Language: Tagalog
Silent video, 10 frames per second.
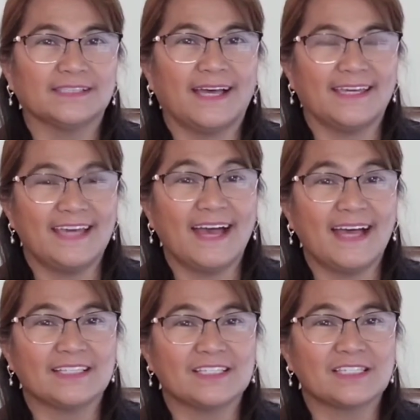
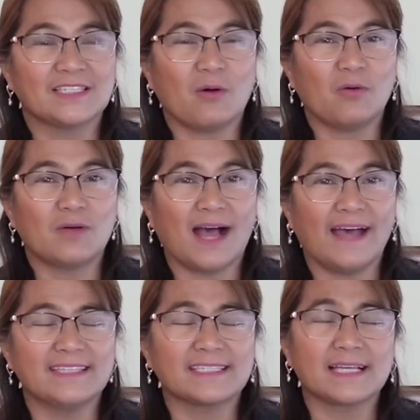Ayan. So
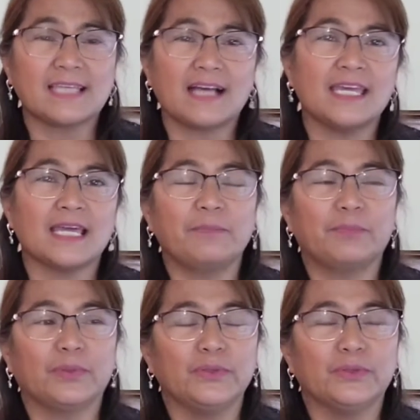guys, kasi ang hirap
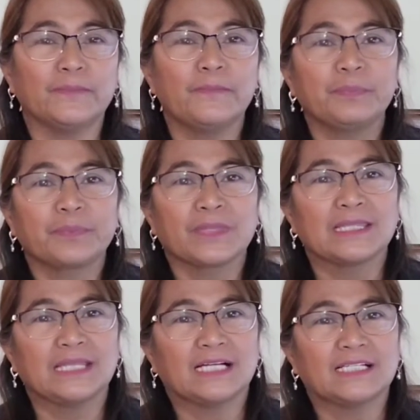po yung
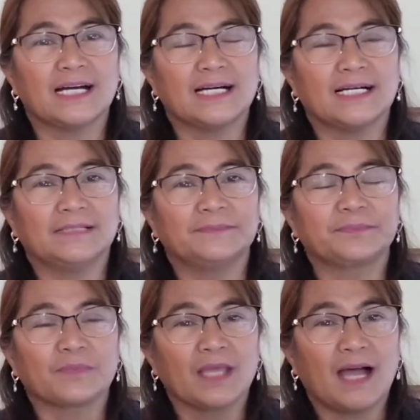nag uh,
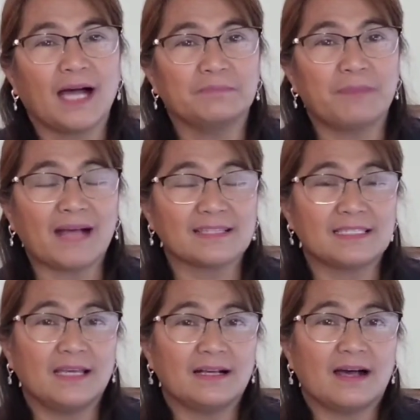
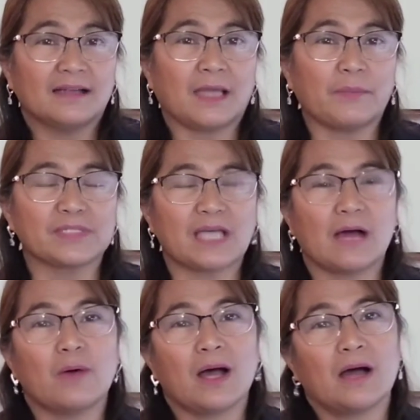unboxing ka, tapos
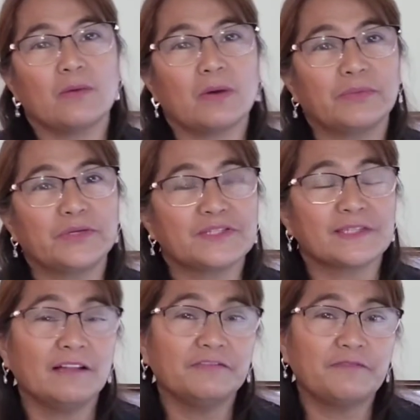hawak-hawak mo yung
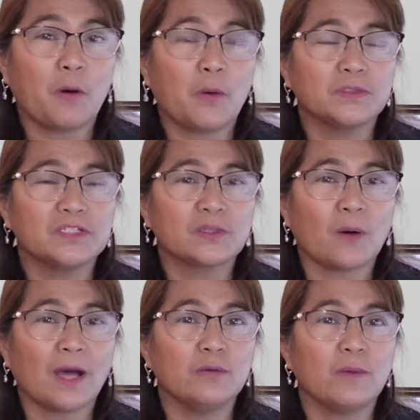cellphone. So,
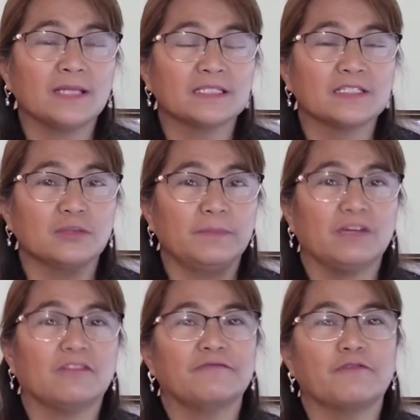I want to
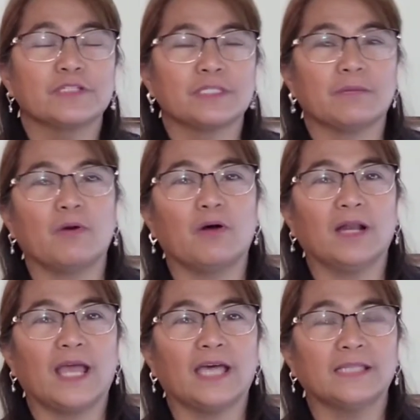be comfortable
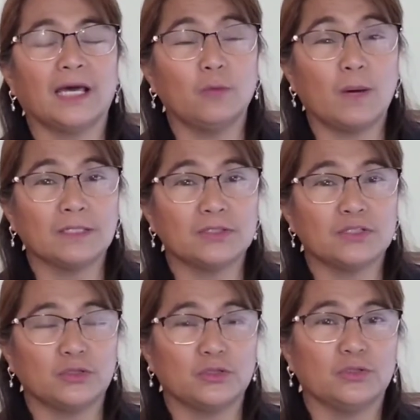and I want
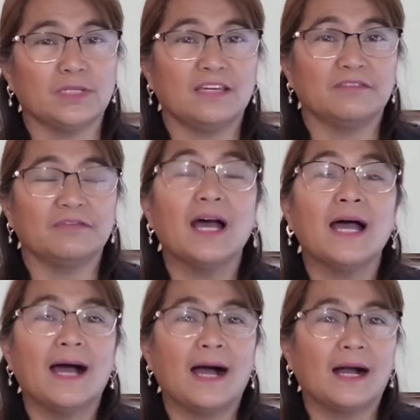you to give
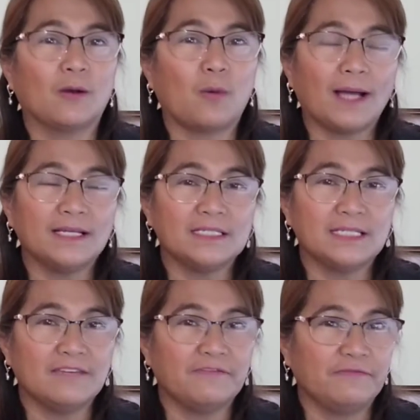a
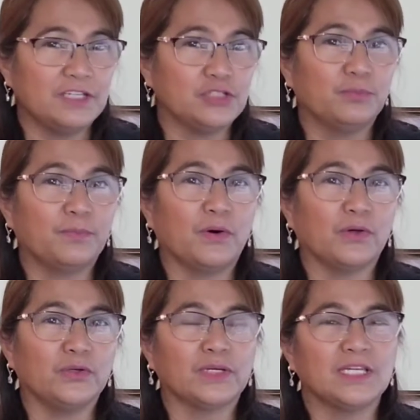quality video po,
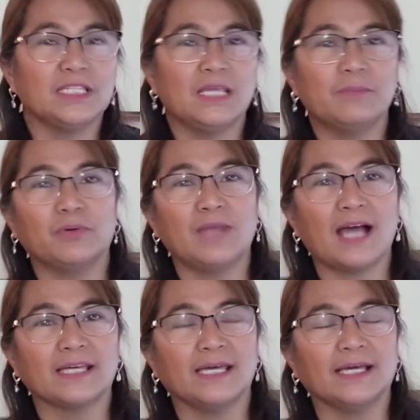yung hindi po
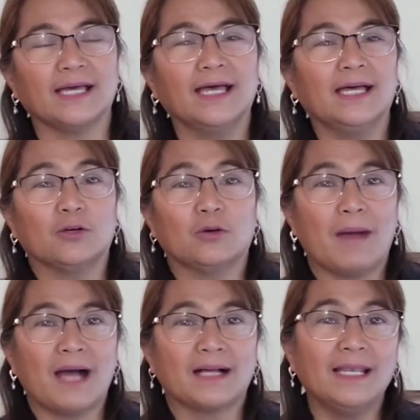laging
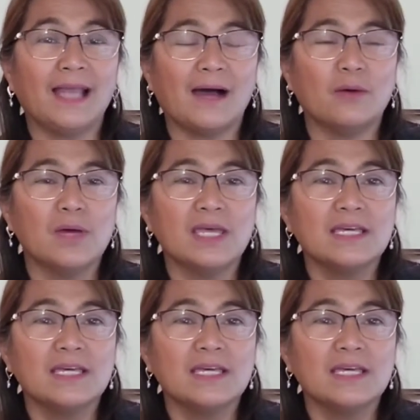gumagalaw.